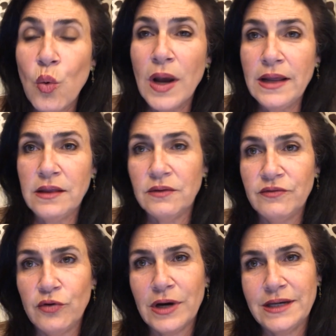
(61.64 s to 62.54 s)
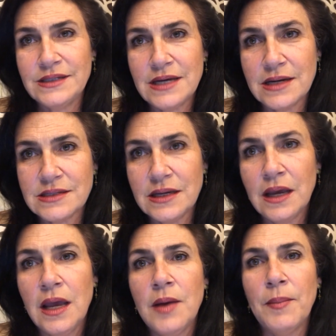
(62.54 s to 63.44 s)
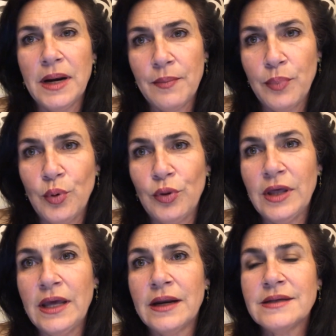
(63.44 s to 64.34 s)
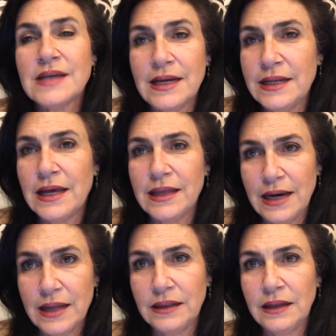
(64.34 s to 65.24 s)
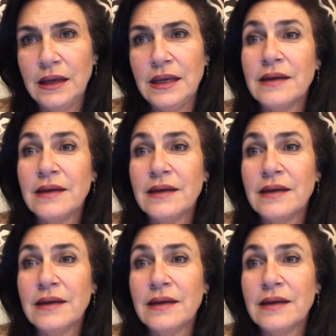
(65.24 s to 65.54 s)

cuáles deben focalizarse para poder salir adelante